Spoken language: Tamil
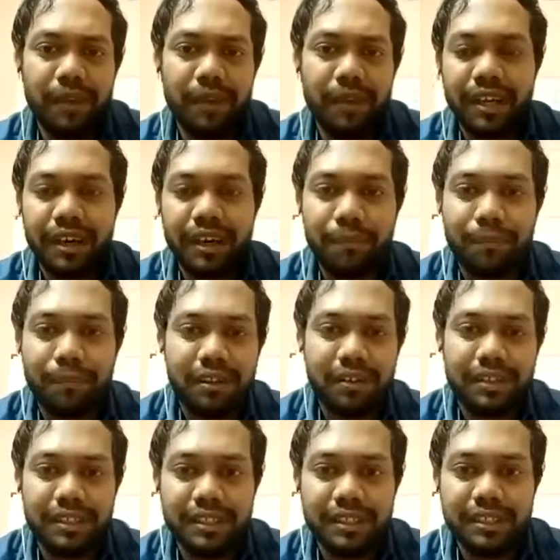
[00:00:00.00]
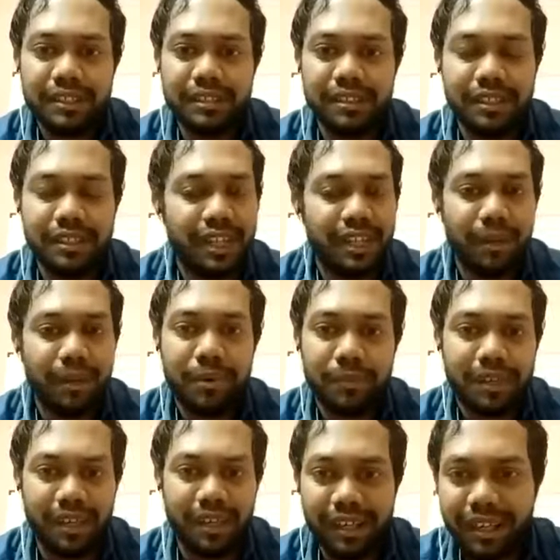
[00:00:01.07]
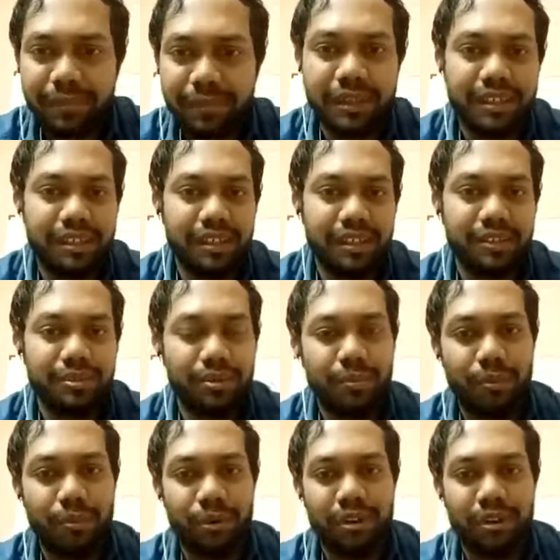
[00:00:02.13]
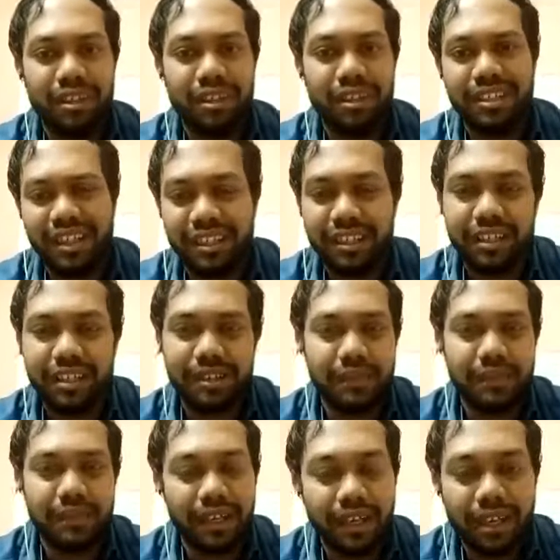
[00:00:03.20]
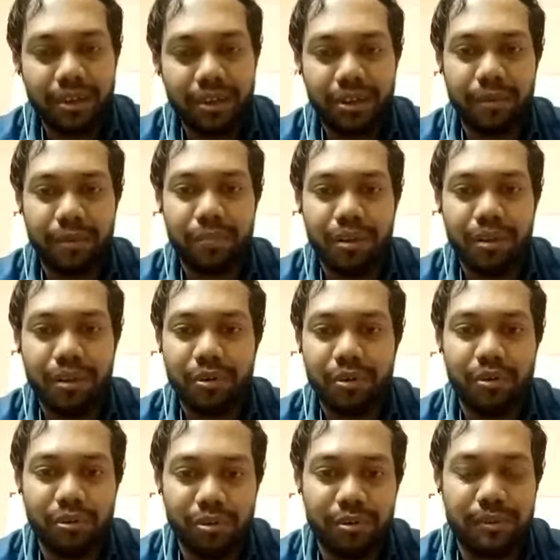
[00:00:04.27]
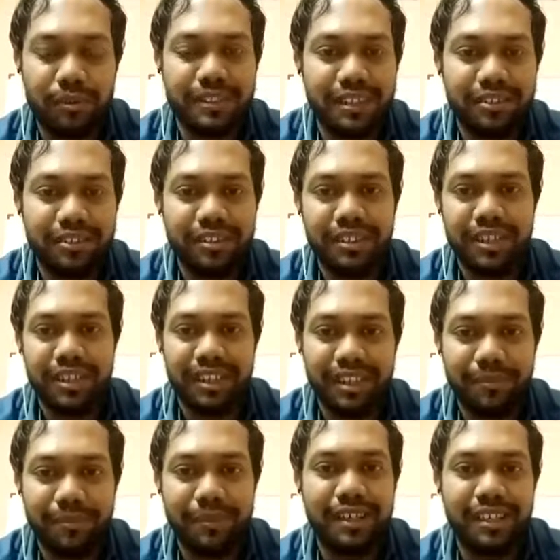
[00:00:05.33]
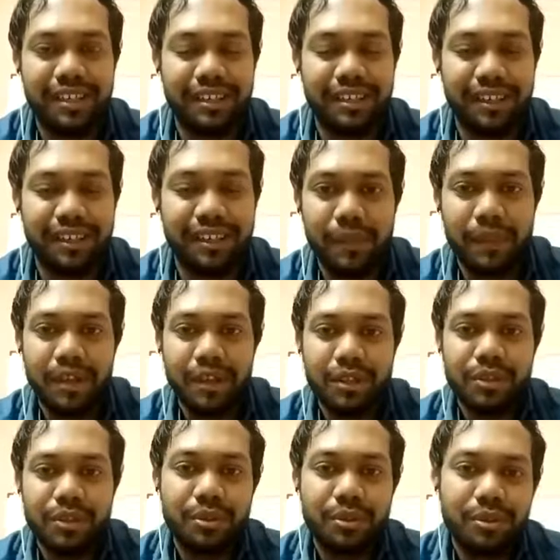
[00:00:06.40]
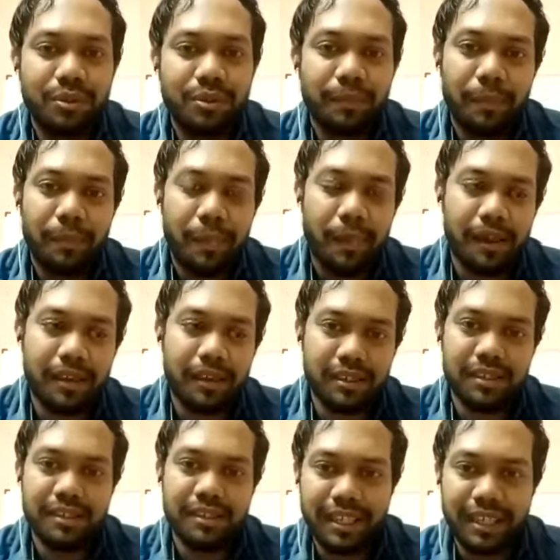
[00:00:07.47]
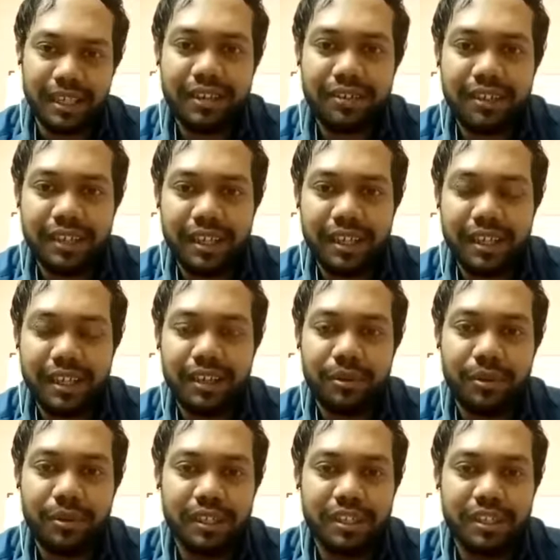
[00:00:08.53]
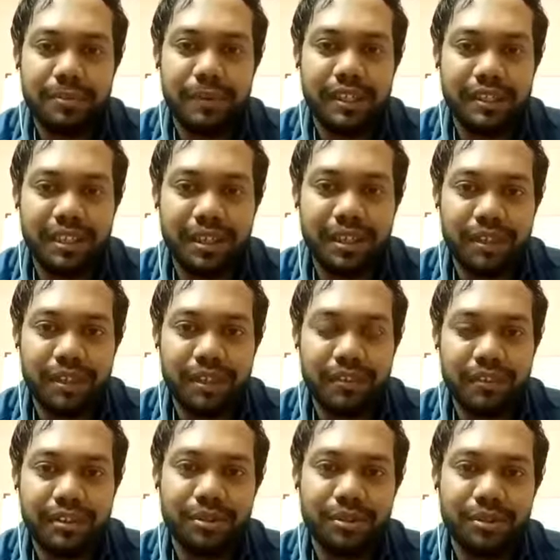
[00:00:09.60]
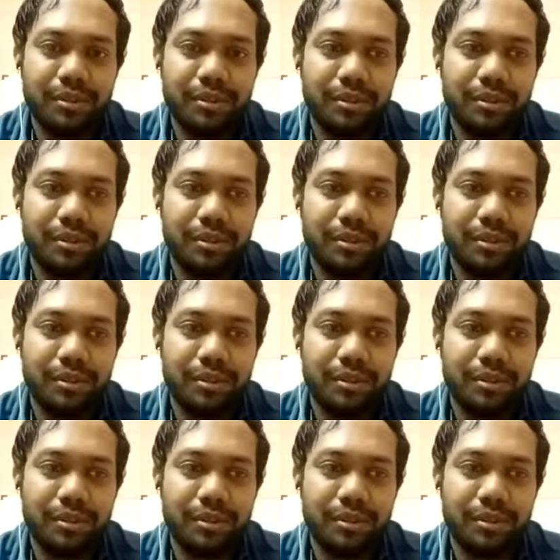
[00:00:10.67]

எங்கள் அப்பா வந்து எங்கள் அப்பா அம்மா நிறைய பண்ணியிருக்காங்க ஸோ பிறந்ததுல நிறைய எல்லாரோட அப்பா அம்மாவும் அவங்களோட பசங்களுக்கு நிறைய பண்ணிட்டு இருக்காங்க ஸோ எனக்கு வந்து என்ன ஒரு இன்ஸ்பிரேஷன் அப்படின்னா வந்து ஸோ